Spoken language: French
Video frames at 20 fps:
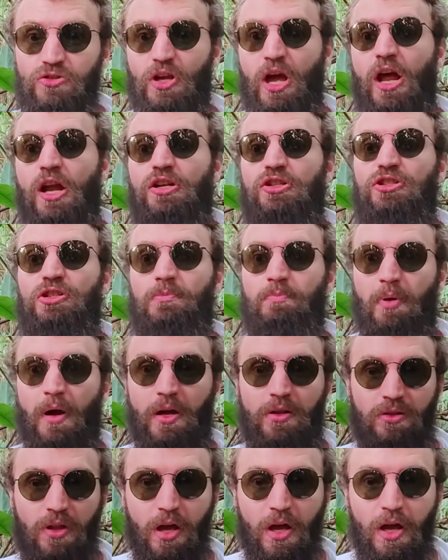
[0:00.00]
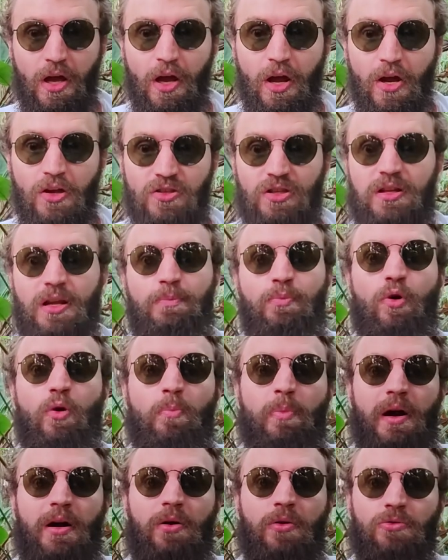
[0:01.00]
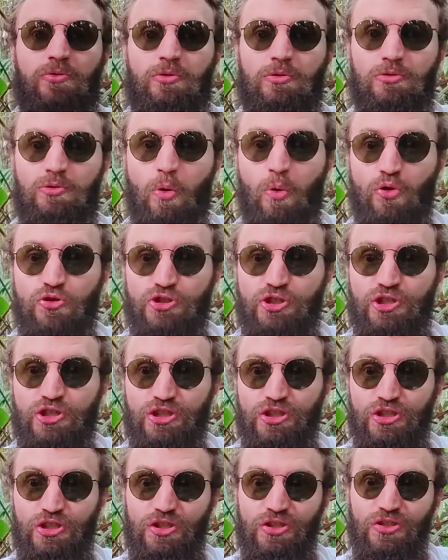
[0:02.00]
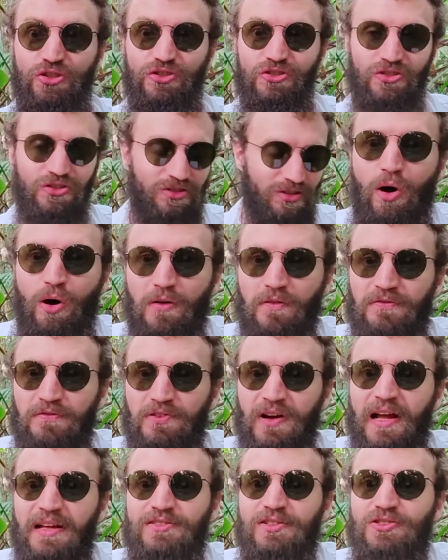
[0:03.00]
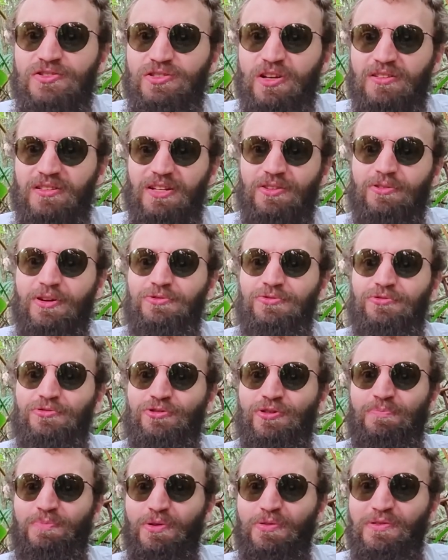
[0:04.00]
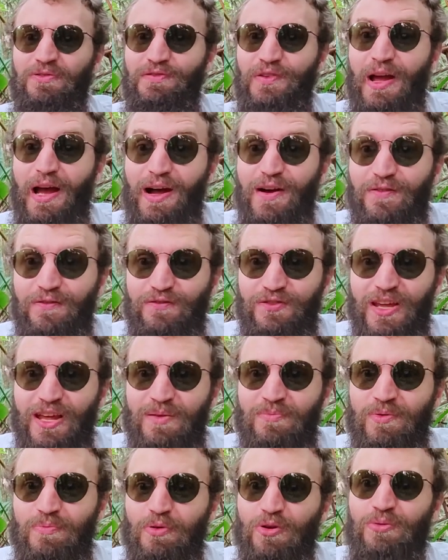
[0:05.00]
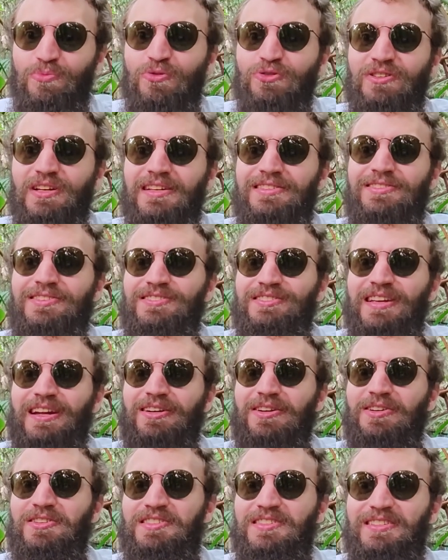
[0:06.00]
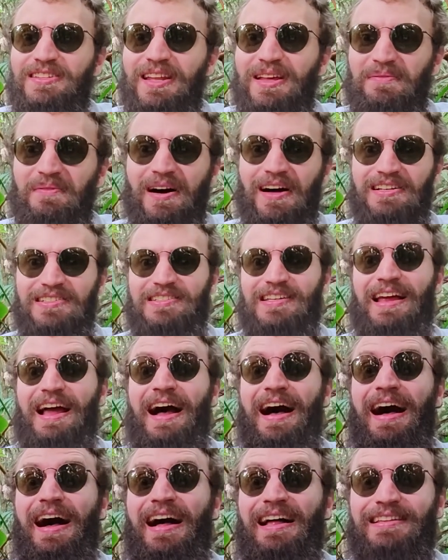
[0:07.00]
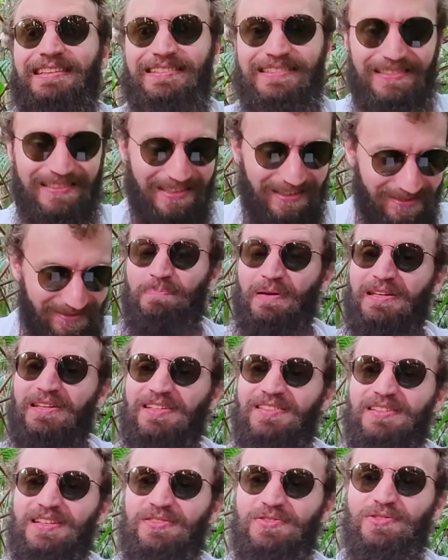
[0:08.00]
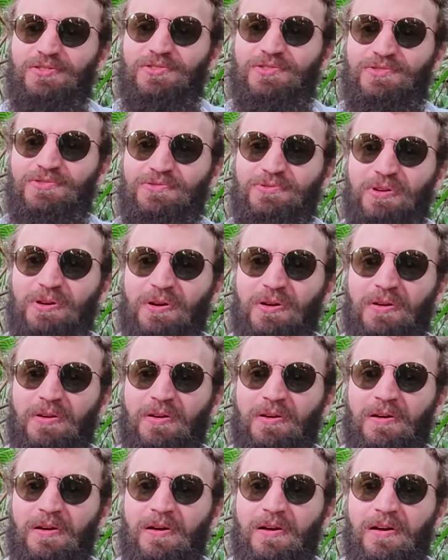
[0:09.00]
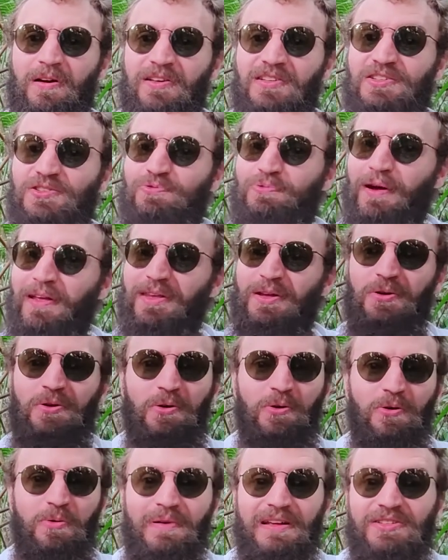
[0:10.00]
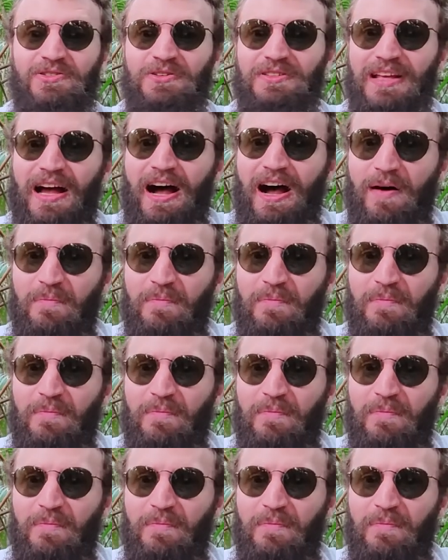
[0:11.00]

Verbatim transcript: c'est LGBT, c'est de la propagande de gauchiste. Enfin, ils se sortent les doigts du cul pour nous faire un film, pour nous montrer ce que c'est que le cinéma, j'ai hâte. Bénissez ce jour, soyez heureux parce qu'il n'y a